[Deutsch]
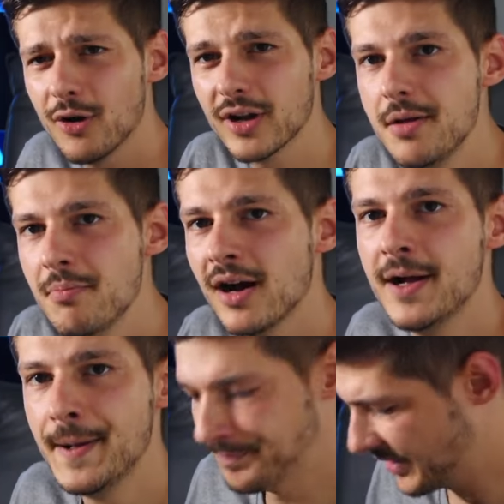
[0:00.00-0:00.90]
auch immer
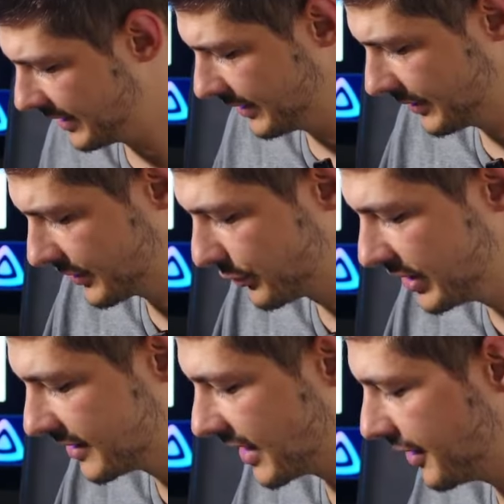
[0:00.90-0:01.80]
der äh,
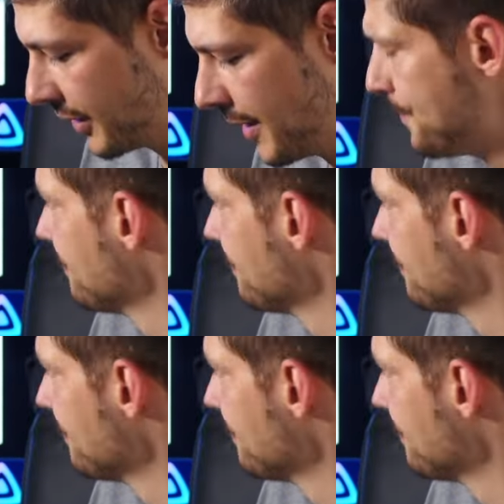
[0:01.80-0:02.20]
Screensaver